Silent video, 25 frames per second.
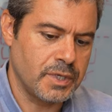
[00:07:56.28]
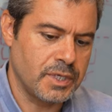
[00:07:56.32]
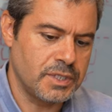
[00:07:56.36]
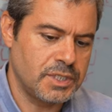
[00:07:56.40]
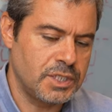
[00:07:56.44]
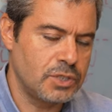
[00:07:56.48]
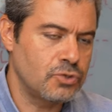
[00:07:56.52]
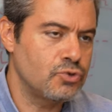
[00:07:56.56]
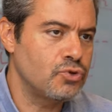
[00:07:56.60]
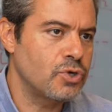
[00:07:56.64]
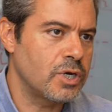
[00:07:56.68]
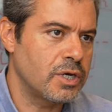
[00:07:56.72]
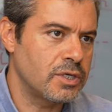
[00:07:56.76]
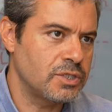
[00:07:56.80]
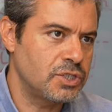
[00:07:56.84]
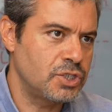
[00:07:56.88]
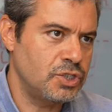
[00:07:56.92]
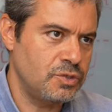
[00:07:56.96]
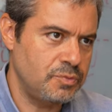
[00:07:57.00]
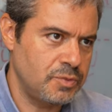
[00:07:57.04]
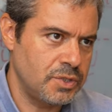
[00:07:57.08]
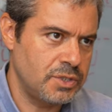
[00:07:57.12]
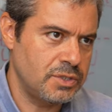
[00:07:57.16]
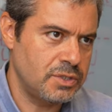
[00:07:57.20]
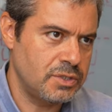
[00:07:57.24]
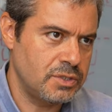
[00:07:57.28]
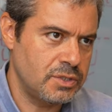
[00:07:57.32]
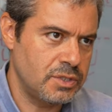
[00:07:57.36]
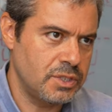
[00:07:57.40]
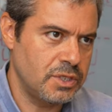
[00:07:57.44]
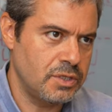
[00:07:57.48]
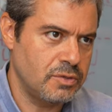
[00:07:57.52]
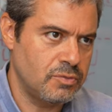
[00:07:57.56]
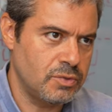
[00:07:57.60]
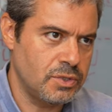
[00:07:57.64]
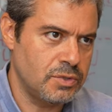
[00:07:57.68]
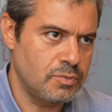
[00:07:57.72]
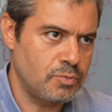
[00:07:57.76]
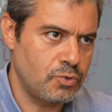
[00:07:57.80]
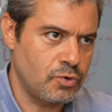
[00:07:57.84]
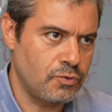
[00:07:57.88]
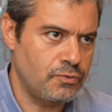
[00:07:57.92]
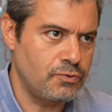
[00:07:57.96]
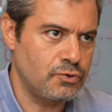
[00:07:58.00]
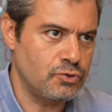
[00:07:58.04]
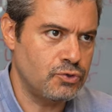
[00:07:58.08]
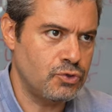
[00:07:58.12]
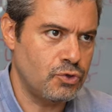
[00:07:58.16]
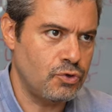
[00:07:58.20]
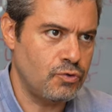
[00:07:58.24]
Ece Güran Şimit diye bir
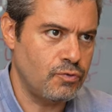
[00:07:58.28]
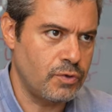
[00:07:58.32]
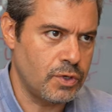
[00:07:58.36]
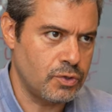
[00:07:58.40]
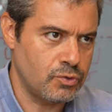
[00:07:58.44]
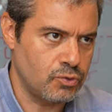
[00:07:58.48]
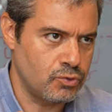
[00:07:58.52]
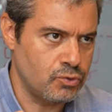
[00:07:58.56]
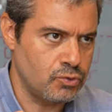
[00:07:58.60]
profesör var.